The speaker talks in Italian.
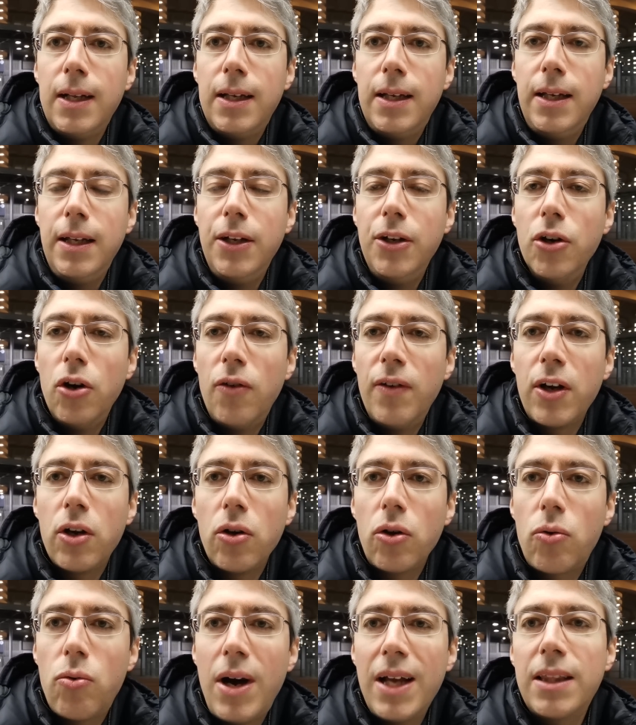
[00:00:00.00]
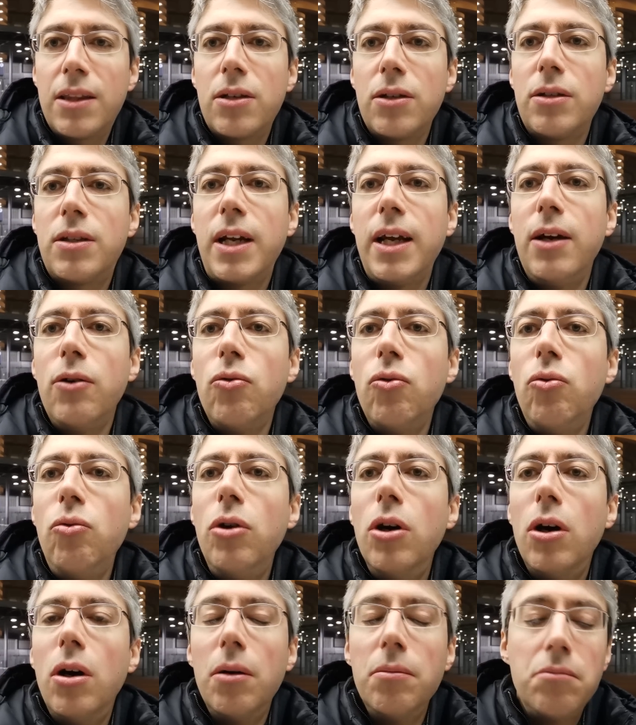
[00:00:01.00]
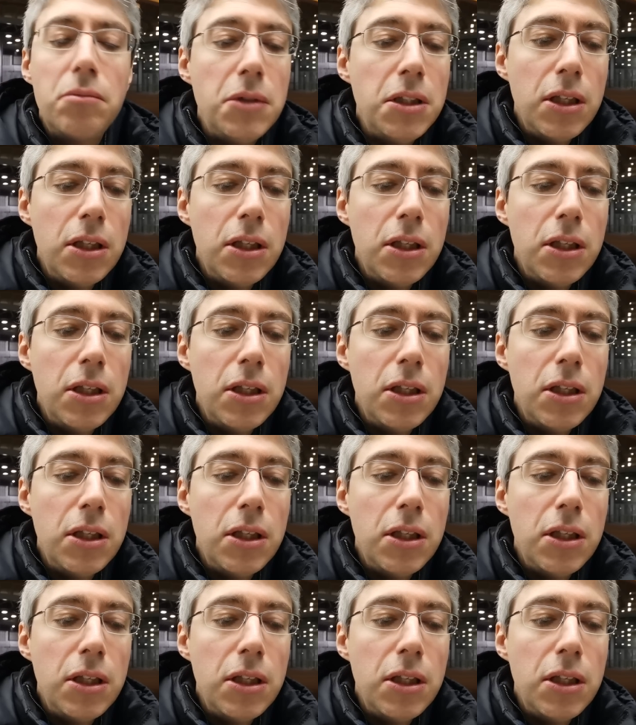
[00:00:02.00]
in 9 col 4-3-1.